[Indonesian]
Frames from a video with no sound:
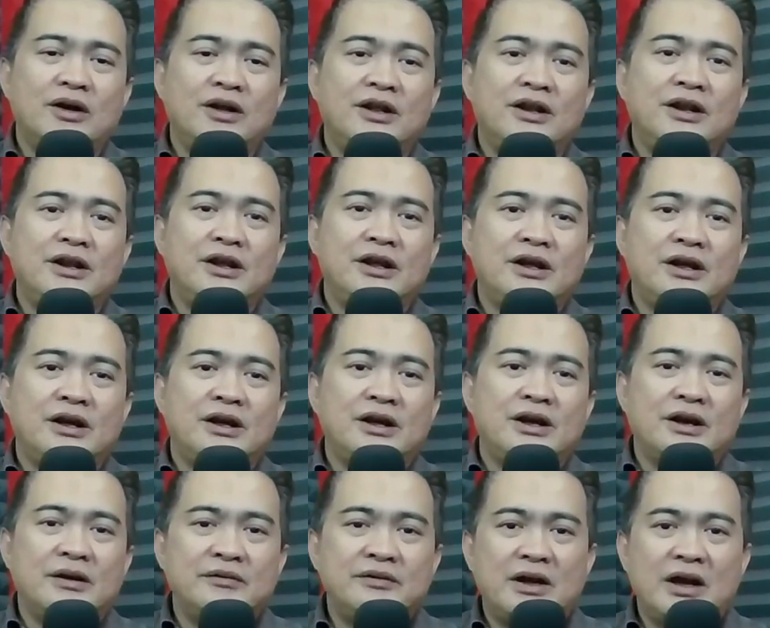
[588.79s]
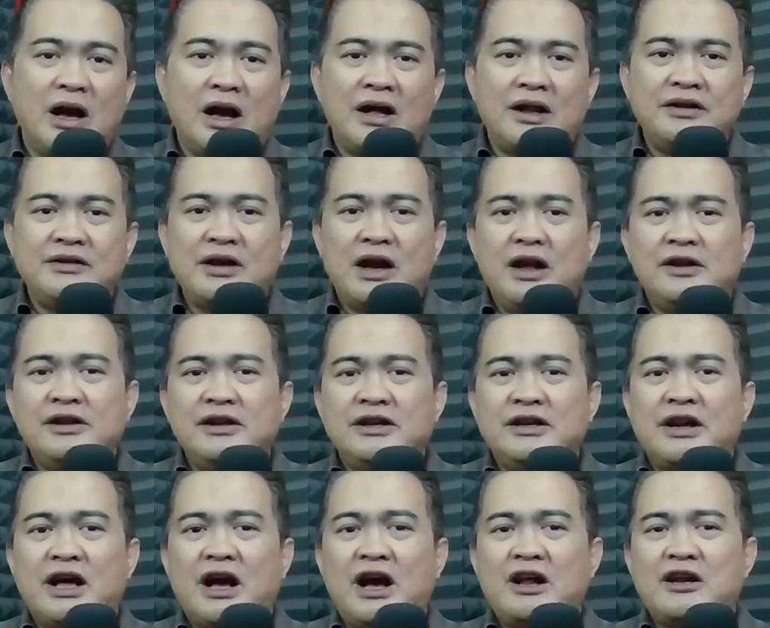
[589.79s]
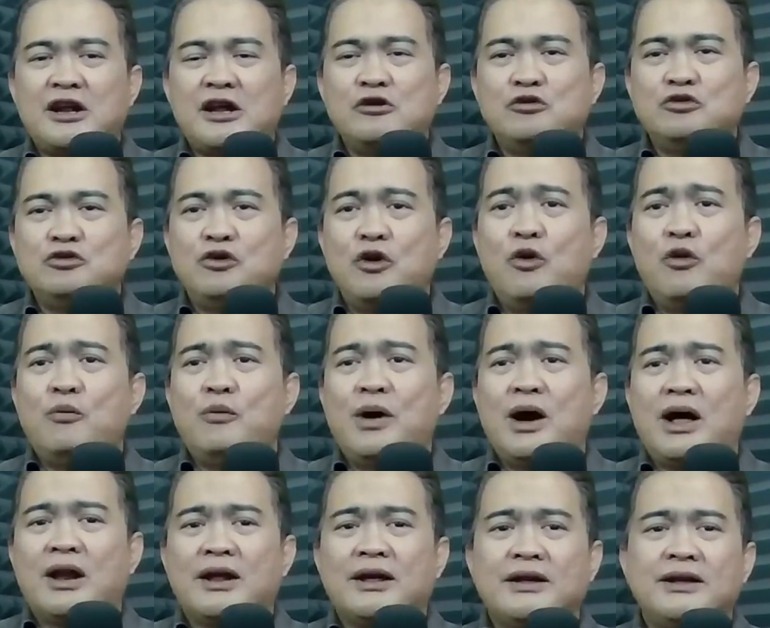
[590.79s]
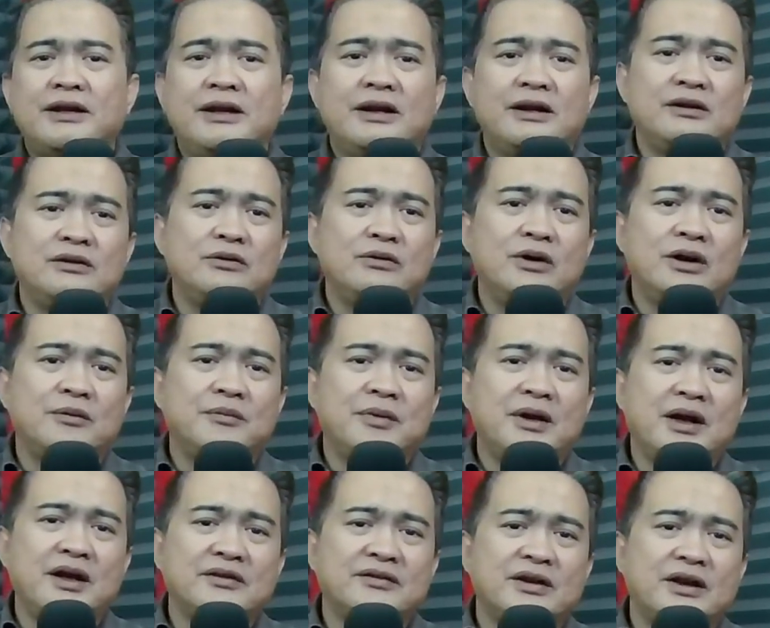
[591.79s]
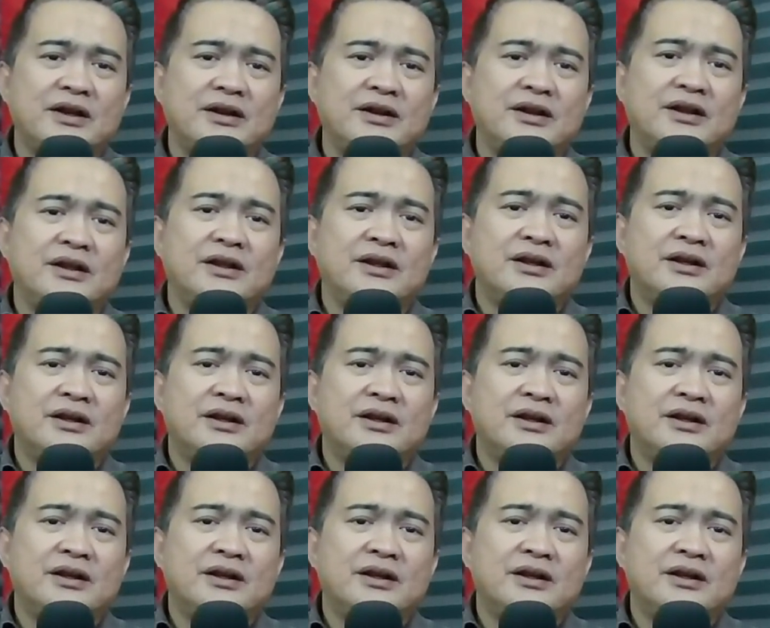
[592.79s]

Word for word: Ini jangan-jangan ini gerakan adu domba lagi ya, luar biasa ini.